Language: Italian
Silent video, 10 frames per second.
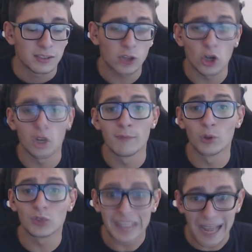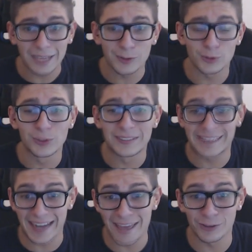sono montato
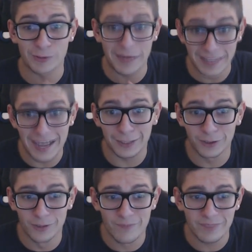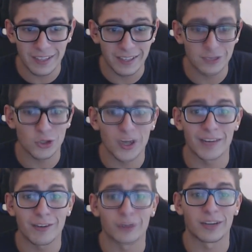sul treno sbagliato e sono
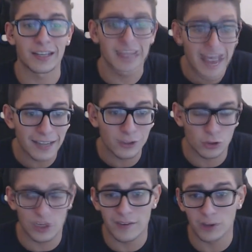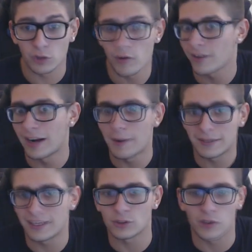arrivato in ritardo, sono arrivato, dovevo arrivare la
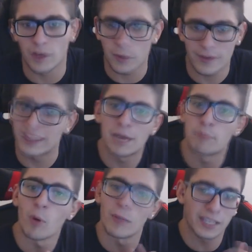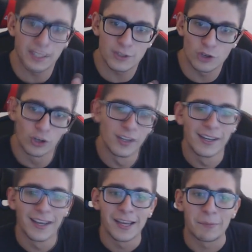mattina, sono arrivato praticamente il pomeriggio,
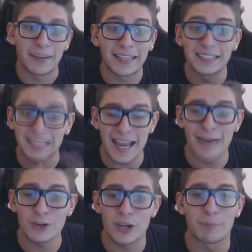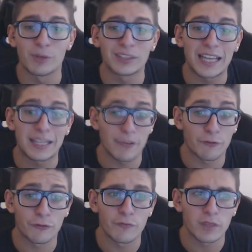perché il treno ci ha portati
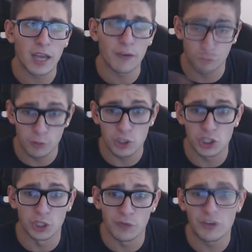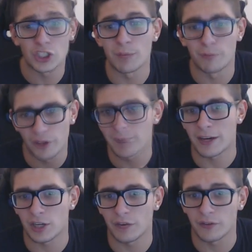a, a Fiumicino invece di
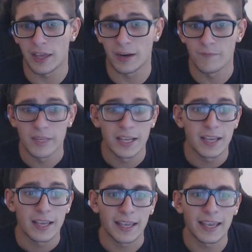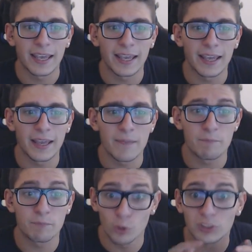fermarci alla fiera.
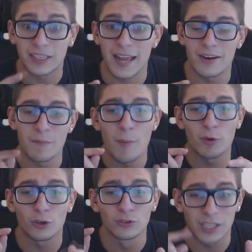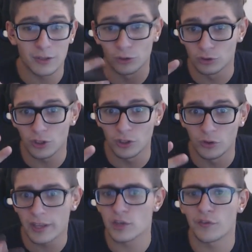E sul treno abbiamo incontrato il
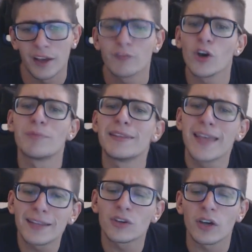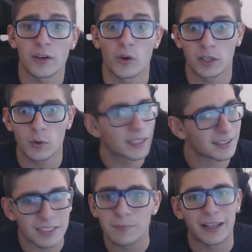controllore e ci fa, voi biglietto? E noi,
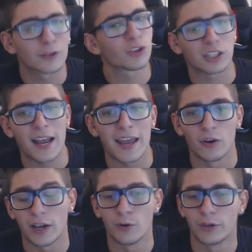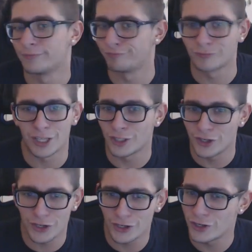guarda se è sbagliato treno, e lui, no, no, no,
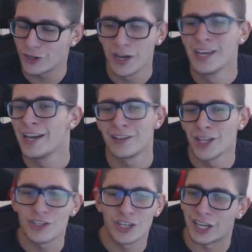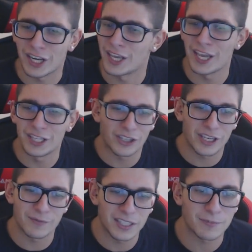no, non ci credo
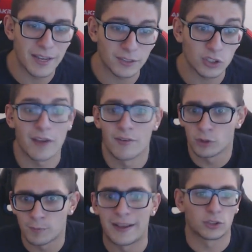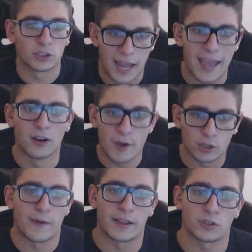che avete sbagliato treno, avevo sbagliato treno,
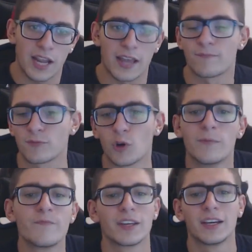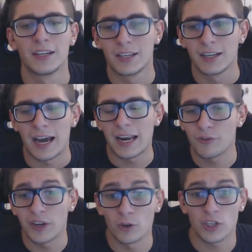abbiamo sbagliato treno, insomma
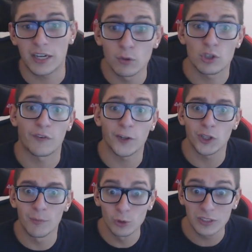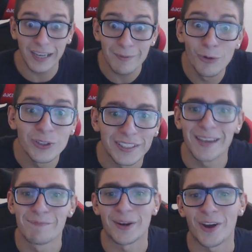alla fine non ci ha creduto, ci ha fatto la multa,
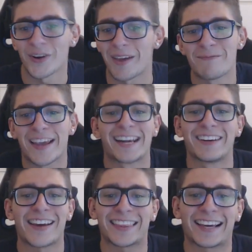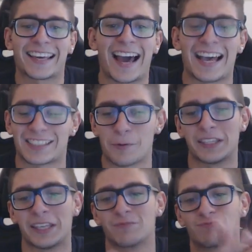multa che però non è mai arrivata a casa,
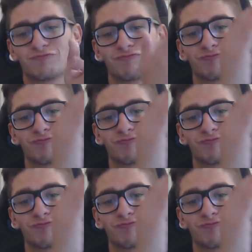quindi